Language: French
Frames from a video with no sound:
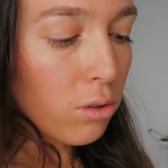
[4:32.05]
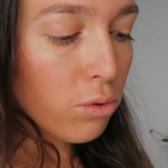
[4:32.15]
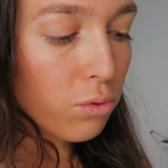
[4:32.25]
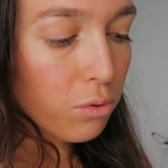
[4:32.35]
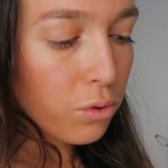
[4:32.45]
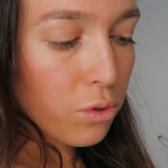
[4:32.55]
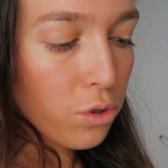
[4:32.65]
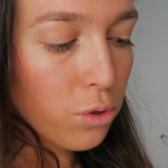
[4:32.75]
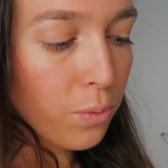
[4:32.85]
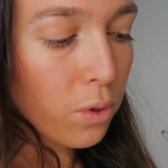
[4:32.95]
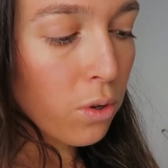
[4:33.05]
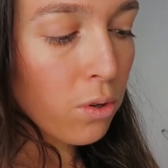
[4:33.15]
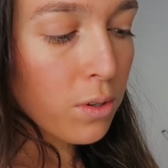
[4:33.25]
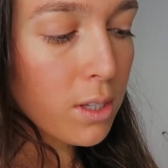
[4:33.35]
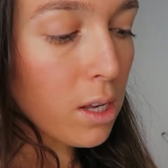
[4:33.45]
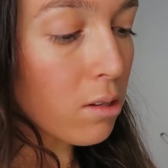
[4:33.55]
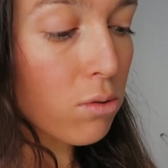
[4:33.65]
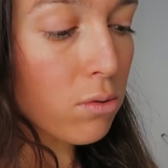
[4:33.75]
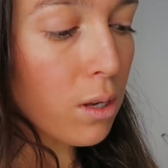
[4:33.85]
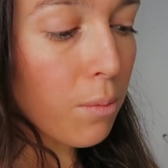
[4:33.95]
Donc je prends ça,
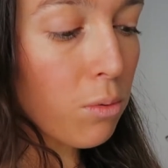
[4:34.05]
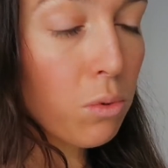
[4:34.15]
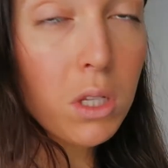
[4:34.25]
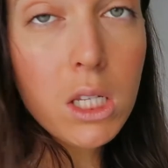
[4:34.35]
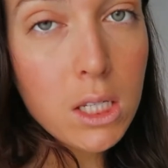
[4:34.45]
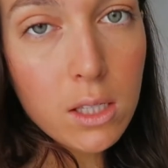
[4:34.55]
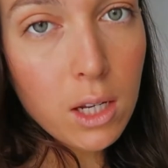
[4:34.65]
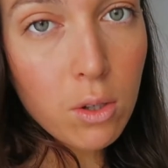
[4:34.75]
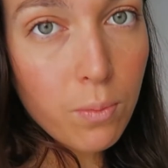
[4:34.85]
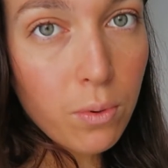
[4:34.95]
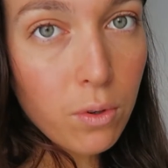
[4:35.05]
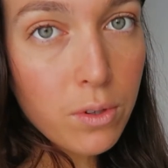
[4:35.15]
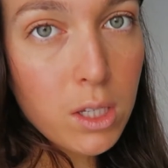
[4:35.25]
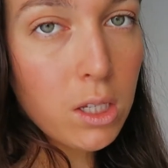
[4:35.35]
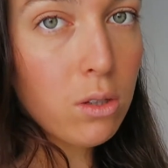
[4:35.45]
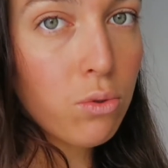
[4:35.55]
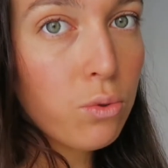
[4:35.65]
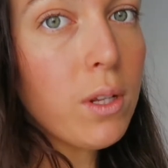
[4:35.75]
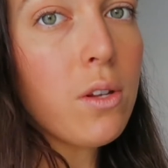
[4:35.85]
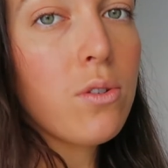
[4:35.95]
ce sont simplement des extraits de plantes, c'est
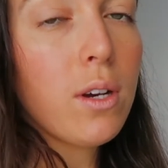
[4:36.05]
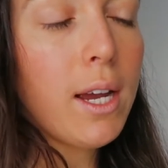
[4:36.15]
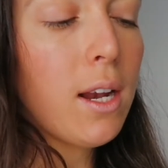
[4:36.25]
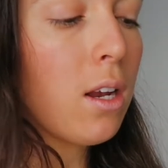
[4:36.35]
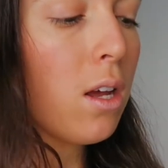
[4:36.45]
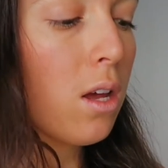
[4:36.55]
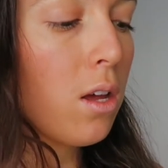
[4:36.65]
tout naturel.